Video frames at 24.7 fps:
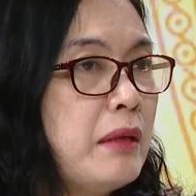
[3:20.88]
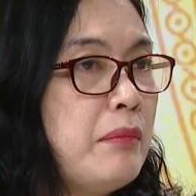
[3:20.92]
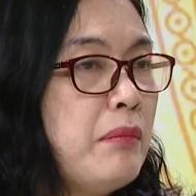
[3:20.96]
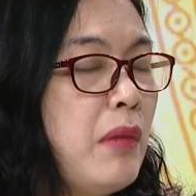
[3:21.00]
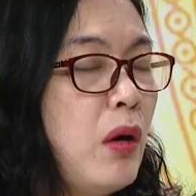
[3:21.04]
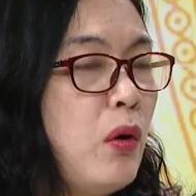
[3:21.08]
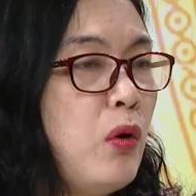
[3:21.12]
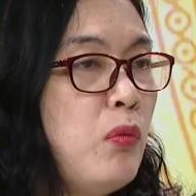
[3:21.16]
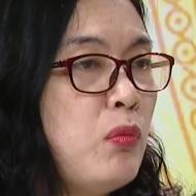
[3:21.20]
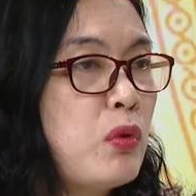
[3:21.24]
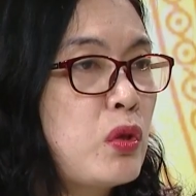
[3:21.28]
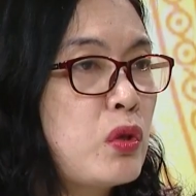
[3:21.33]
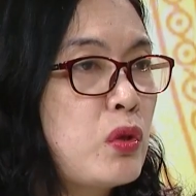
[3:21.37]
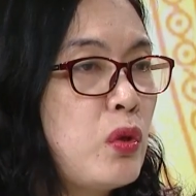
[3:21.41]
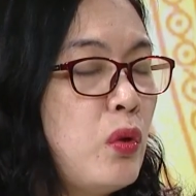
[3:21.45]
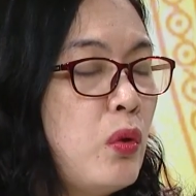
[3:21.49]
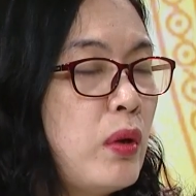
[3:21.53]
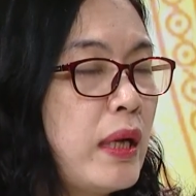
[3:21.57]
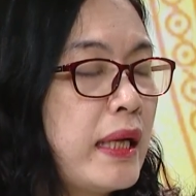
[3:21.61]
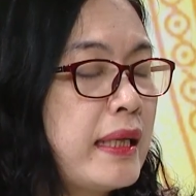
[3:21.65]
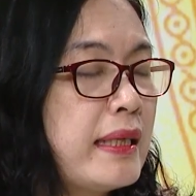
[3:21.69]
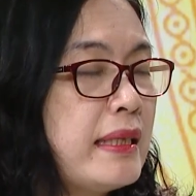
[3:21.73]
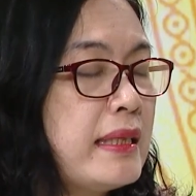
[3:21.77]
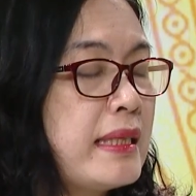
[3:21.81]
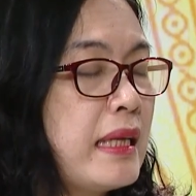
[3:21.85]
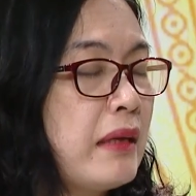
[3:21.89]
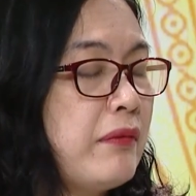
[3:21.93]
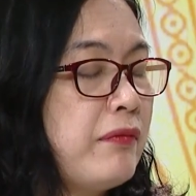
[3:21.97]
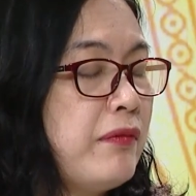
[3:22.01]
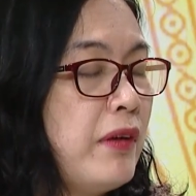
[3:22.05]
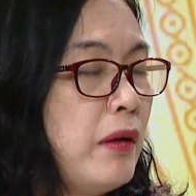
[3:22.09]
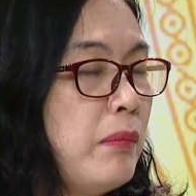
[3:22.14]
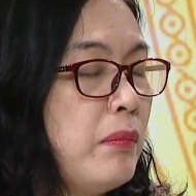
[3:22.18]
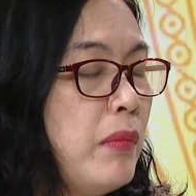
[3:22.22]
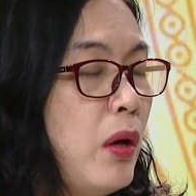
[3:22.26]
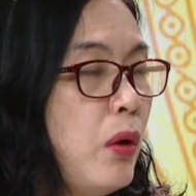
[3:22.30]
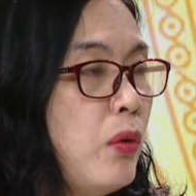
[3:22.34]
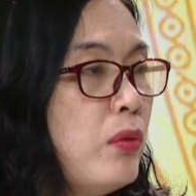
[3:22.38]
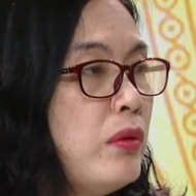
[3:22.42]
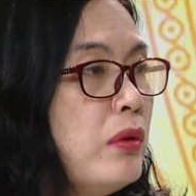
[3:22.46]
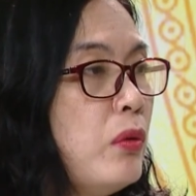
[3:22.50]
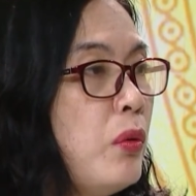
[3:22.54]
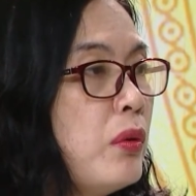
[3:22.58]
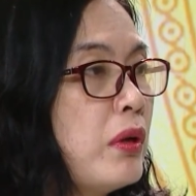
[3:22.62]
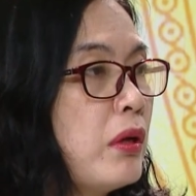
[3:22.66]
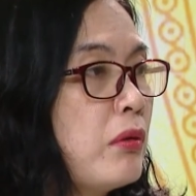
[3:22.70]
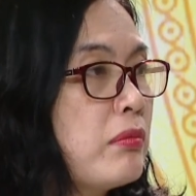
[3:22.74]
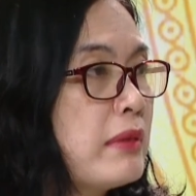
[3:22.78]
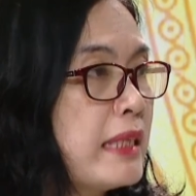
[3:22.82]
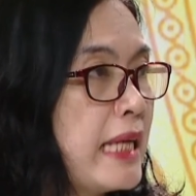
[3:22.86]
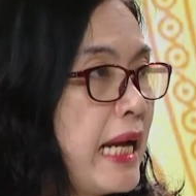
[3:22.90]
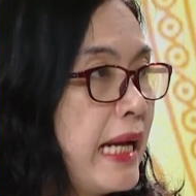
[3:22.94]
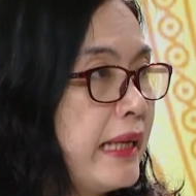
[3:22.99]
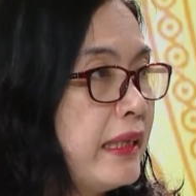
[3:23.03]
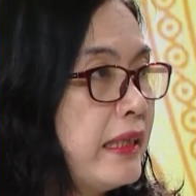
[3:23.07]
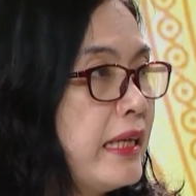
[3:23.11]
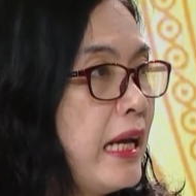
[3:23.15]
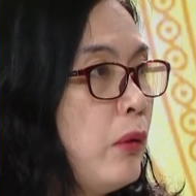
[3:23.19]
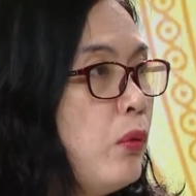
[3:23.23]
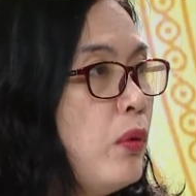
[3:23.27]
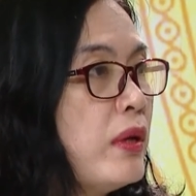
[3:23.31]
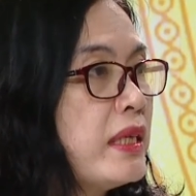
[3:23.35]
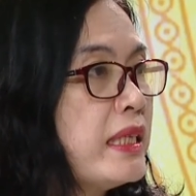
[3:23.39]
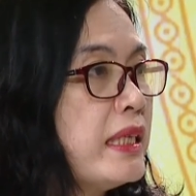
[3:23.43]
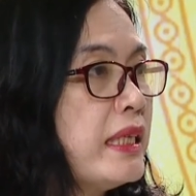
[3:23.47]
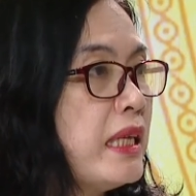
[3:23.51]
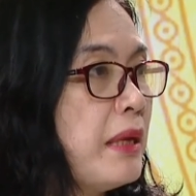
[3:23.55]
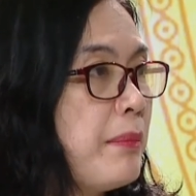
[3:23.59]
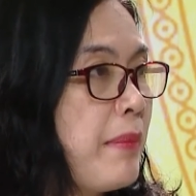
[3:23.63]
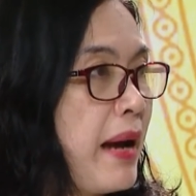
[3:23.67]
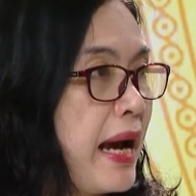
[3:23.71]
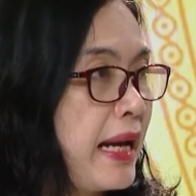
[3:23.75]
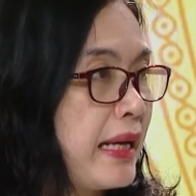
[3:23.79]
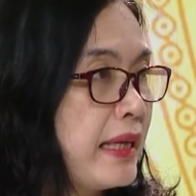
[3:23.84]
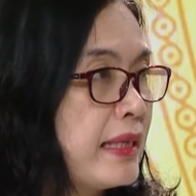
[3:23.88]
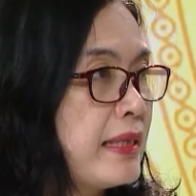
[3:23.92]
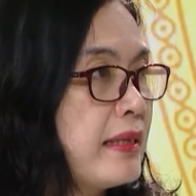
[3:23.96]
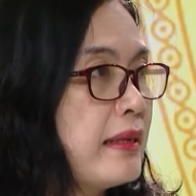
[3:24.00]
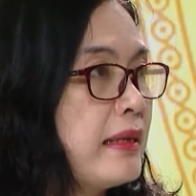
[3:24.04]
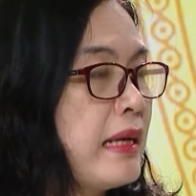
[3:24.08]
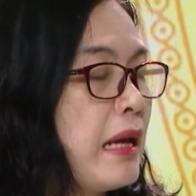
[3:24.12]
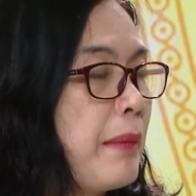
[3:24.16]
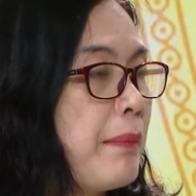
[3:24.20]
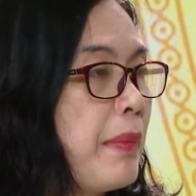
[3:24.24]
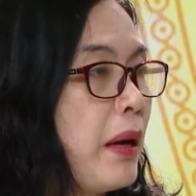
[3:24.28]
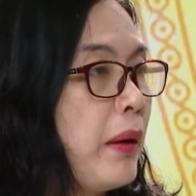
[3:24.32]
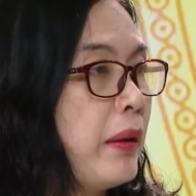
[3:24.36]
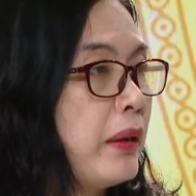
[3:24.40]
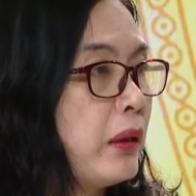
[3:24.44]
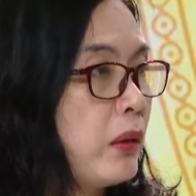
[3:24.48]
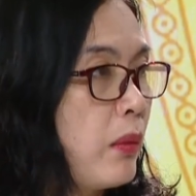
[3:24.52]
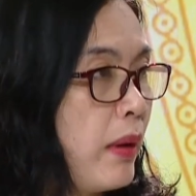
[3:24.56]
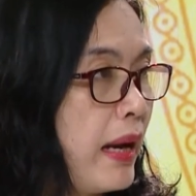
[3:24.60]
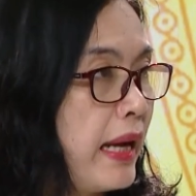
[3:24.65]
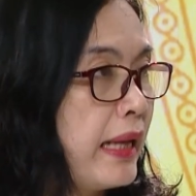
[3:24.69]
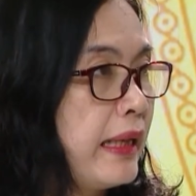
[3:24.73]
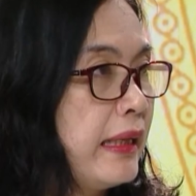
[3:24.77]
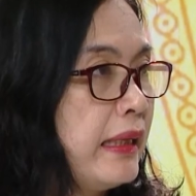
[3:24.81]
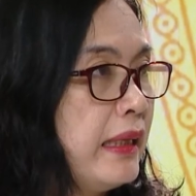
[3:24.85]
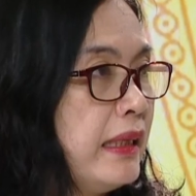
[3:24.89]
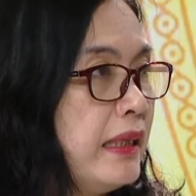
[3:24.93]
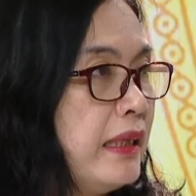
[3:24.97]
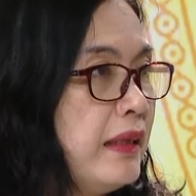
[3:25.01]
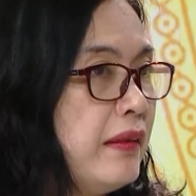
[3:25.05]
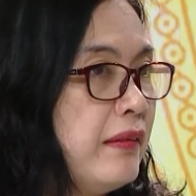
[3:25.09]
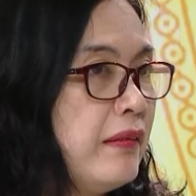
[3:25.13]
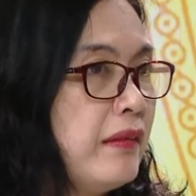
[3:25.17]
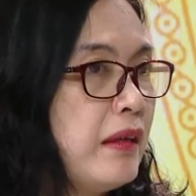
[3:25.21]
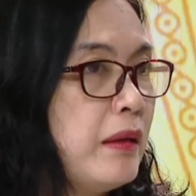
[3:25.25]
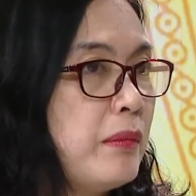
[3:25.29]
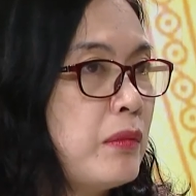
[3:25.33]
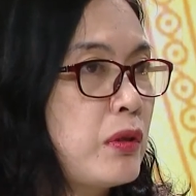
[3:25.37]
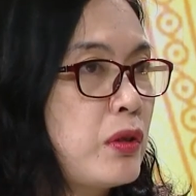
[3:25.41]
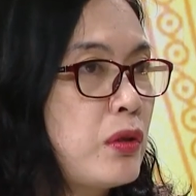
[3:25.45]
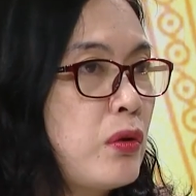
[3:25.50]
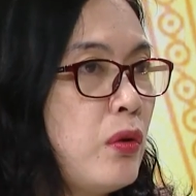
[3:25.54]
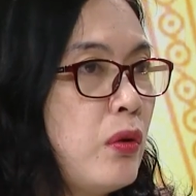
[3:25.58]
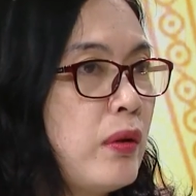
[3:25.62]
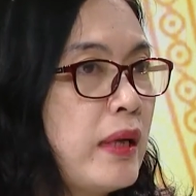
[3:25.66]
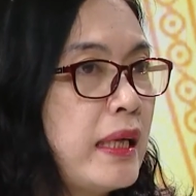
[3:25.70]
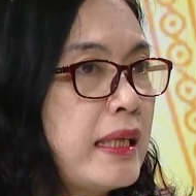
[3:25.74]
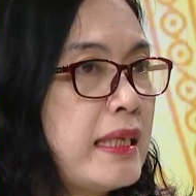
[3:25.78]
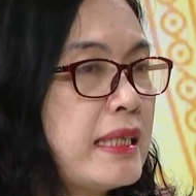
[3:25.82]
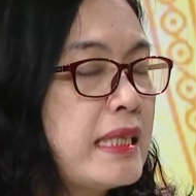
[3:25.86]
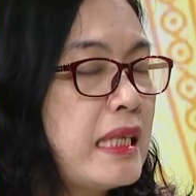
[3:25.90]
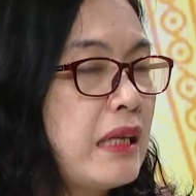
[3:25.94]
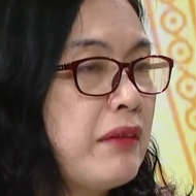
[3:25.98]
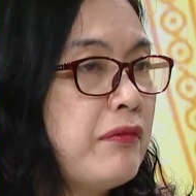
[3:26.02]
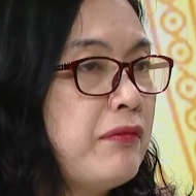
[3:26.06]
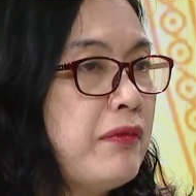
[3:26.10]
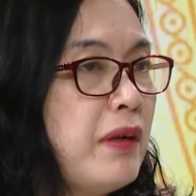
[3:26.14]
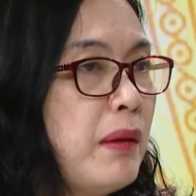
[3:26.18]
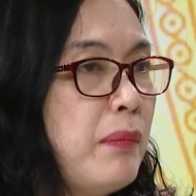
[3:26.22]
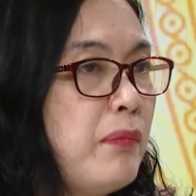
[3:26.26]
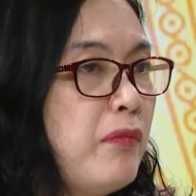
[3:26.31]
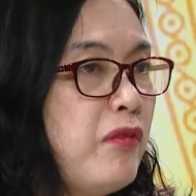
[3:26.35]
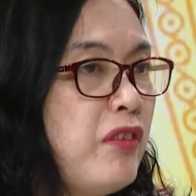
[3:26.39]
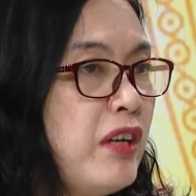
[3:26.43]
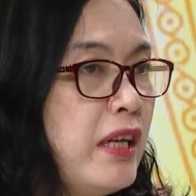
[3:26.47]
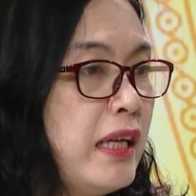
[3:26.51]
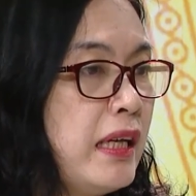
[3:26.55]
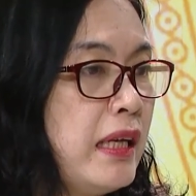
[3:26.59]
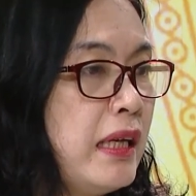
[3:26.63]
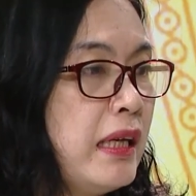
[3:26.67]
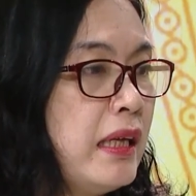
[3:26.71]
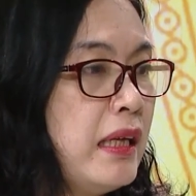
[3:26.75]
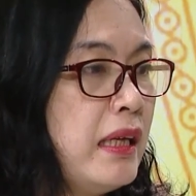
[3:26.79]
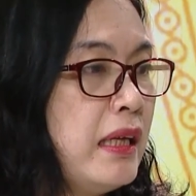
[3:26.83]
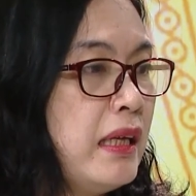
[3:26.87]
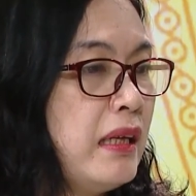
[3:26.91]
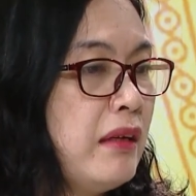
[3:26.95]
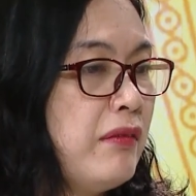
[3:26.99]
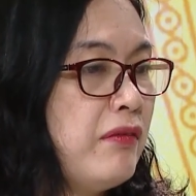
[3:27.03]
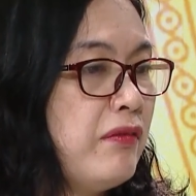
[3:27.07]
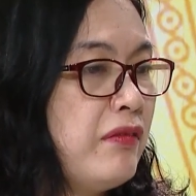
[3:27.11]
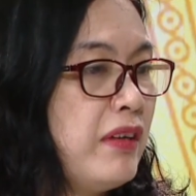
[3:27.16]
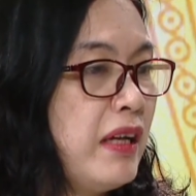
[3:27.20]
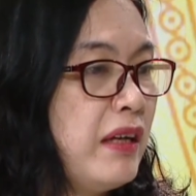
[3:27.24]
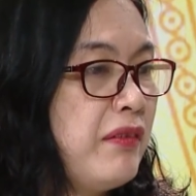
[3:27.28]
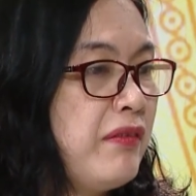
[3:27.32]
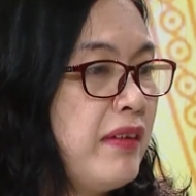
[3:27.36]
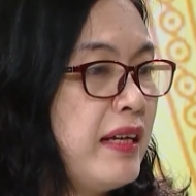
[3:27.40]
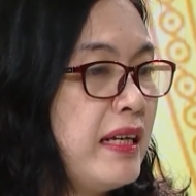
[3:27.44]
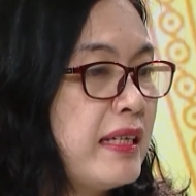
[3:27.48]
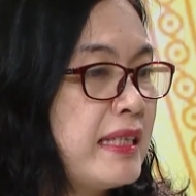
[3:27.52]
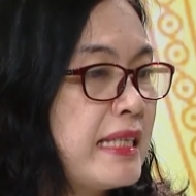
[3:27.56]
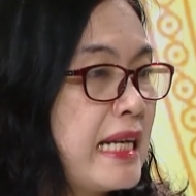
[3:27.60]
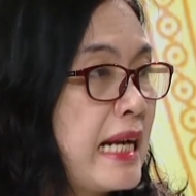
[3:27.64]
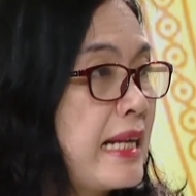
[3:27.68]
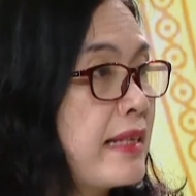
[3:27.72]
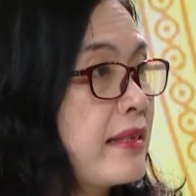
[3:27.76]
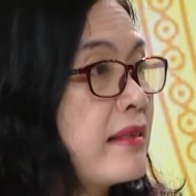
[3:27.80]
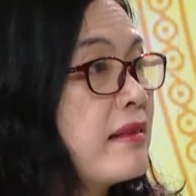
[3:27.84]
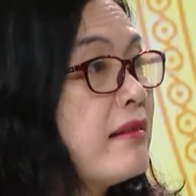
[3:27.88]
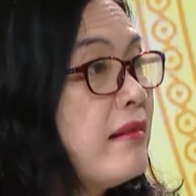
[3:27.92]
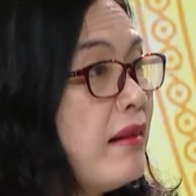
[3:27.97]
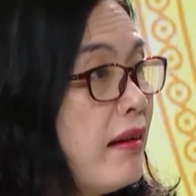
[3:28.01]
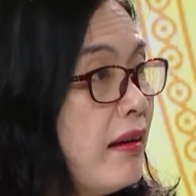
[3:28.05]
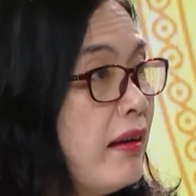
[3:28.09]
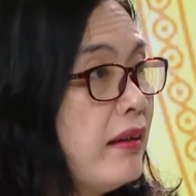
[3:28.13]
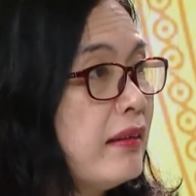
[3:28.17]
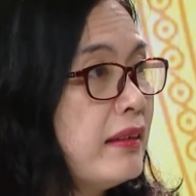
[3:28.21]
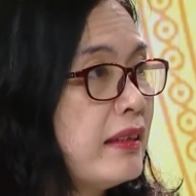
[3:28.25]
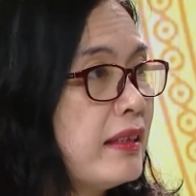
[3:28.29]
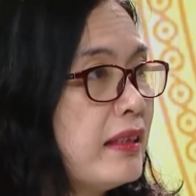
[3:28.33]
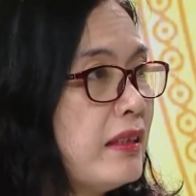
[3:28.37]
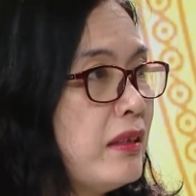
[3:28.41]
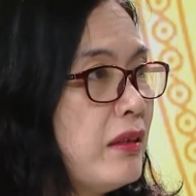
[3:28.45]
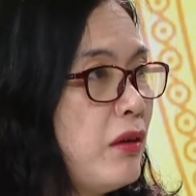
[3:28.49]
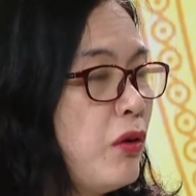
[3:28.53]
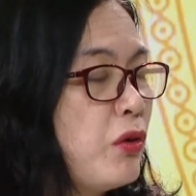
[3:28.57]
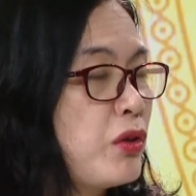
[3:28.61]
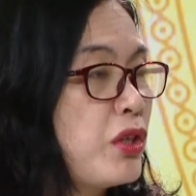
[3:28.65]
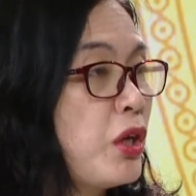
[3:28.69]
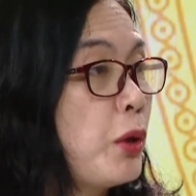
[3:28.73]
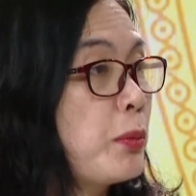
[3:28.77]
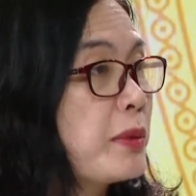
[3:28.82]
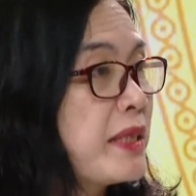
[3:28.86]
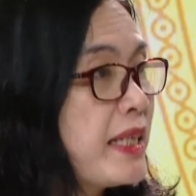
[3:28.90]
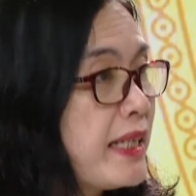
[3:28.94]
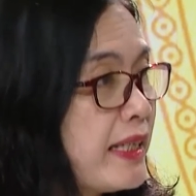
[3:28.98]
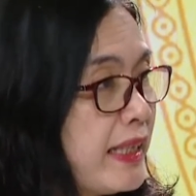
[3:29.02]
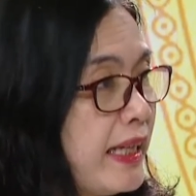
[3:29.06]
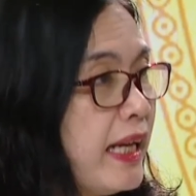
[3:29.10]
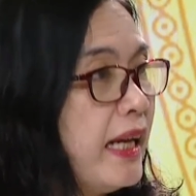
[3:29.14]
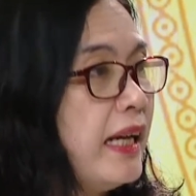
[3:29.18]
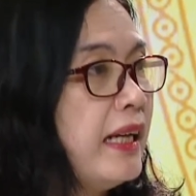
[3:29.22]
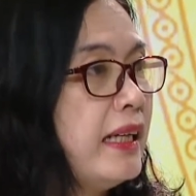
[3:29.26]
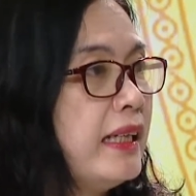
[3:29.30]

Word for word: cái mẫu một số các cái sản phẩm mẫu nước uống đóng chai nước đau uống trên địa bàn chưa đảm bảo an toàn một số các cái sản phẩm về về về trà sữa những cái đồ cho học sinh ạ